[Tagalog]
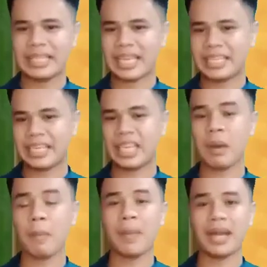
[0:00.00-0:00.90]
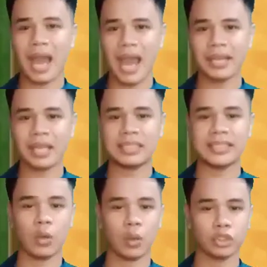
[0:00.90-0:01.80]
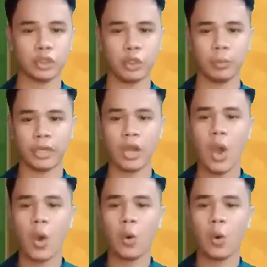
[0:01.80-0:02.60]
Nagiging mapamaraan ng isang consumer